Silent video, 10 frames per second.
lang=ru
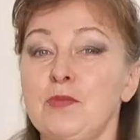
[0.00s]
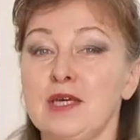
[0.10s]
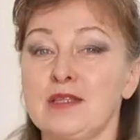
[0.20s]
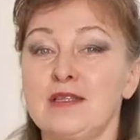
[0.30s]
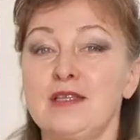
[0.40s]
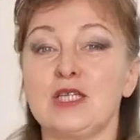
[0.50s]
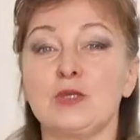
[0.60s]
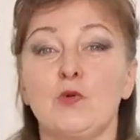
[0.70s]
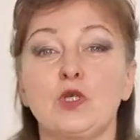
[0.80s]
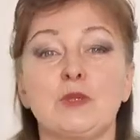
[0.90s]
методы и
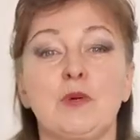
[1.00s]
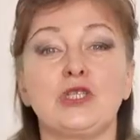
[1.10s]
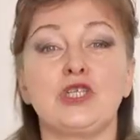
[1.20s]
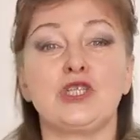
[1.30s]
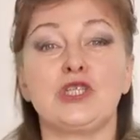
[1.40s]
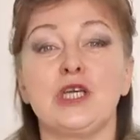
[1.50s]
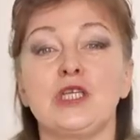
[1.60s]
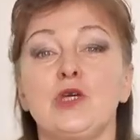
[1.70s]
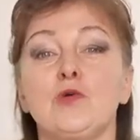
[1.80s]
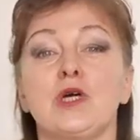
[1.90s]
способы
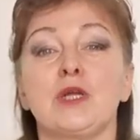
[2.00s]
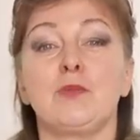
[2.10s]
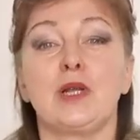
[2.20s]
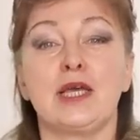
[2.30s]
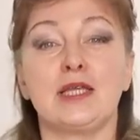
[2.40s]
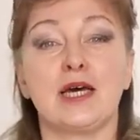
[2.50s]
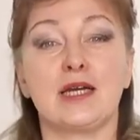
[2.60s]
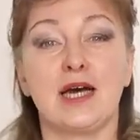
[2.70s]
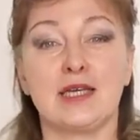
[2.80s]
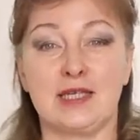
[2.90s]
очищения и укрепления
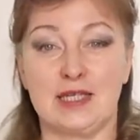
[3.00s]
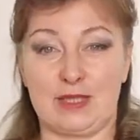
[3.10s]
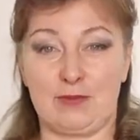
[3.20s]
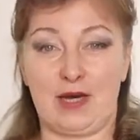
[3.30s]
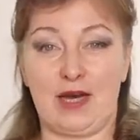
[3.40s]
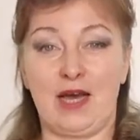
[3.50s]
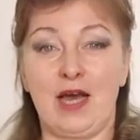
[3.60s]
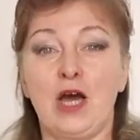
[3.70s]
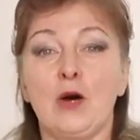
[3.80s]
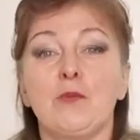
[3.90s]
организма,
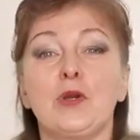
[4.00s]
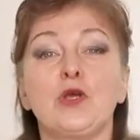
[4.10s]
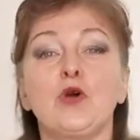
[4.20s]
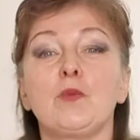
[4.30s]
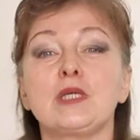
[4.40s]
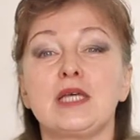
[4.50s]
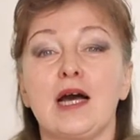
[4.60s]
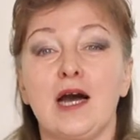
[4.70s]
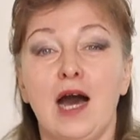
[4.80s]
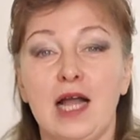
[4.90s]
приемы
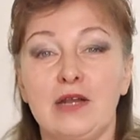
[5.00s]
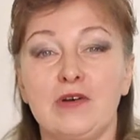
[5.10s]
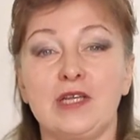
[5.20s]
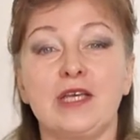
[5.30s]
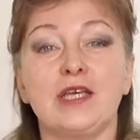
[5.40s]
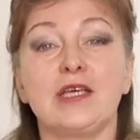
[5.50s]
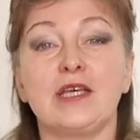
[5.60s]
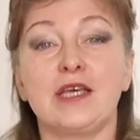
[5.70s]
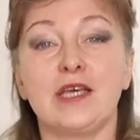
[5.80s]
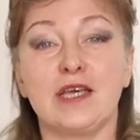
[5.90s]
закаливания и
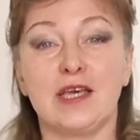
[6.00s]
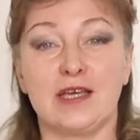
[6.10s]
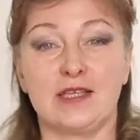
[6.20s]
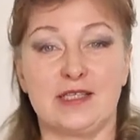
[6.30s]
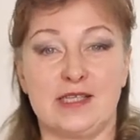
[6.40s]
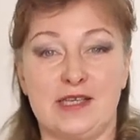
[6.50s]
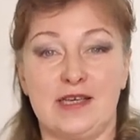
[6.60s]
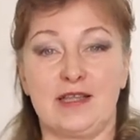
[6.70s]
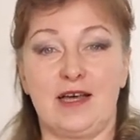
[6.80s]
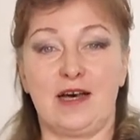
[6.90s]
гигиены
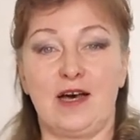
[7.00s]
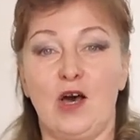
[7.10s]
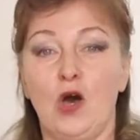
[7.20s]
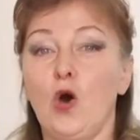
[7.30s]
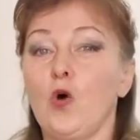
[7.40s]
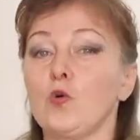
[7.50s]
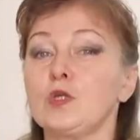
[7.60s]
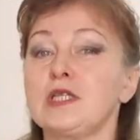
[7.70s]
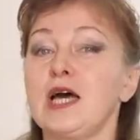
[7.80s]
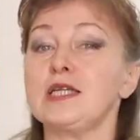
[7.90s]
тела,
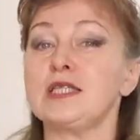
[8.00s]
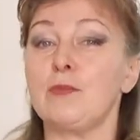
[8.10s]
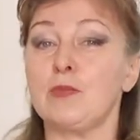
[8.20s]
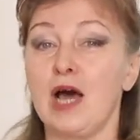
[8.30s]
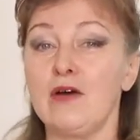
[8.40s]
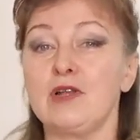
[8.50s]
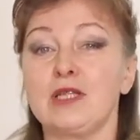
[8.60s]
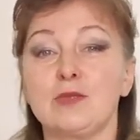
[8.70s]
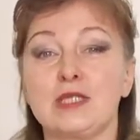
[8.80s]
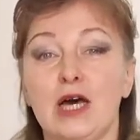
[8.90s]
узнаете о
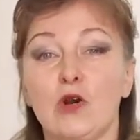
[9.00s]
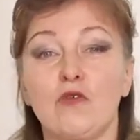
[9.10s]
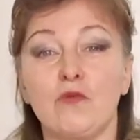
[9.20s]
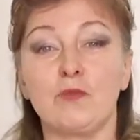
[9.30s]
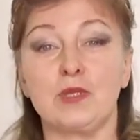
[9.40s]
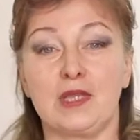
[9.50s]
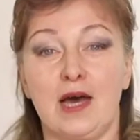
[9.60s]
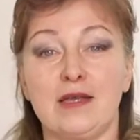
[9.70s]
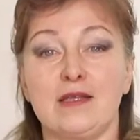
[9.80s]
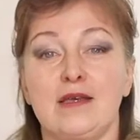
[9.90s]
правильном здоровом
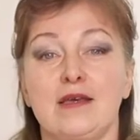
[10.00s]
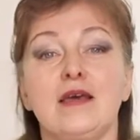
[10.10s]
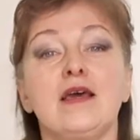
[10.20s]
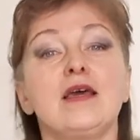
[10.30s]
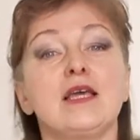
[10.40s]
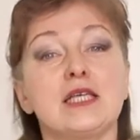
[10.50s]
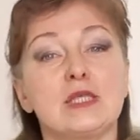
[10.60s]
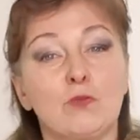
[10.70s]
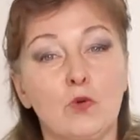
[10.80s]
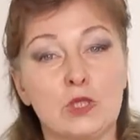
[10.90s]
питании и
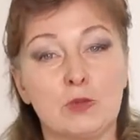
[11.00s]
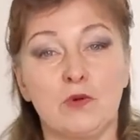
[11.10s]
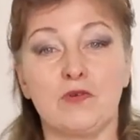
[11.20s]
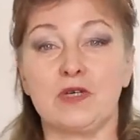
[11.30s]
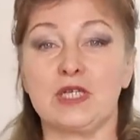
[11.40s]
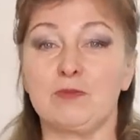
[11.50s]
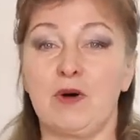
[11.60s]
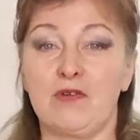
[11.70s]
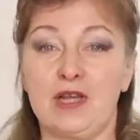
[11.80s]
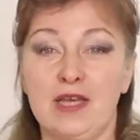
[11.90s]
способах
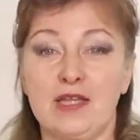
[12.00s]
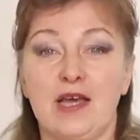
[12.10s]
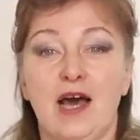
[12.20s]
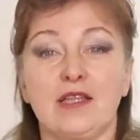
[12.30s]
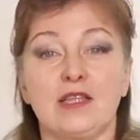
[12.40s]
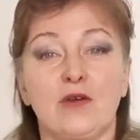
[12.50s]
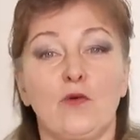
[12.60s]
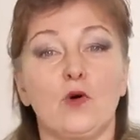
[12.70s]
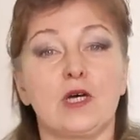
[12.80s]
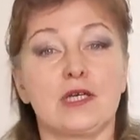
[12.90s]
избавления от
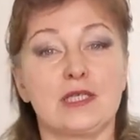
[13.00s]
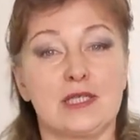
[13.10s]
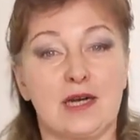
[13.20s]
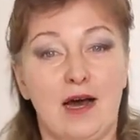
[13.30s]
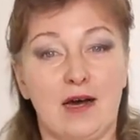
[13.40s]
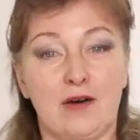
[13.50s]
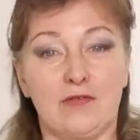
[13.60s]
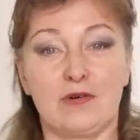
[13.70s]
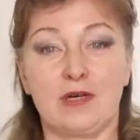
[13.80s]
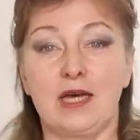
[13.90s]
тревог и страхов –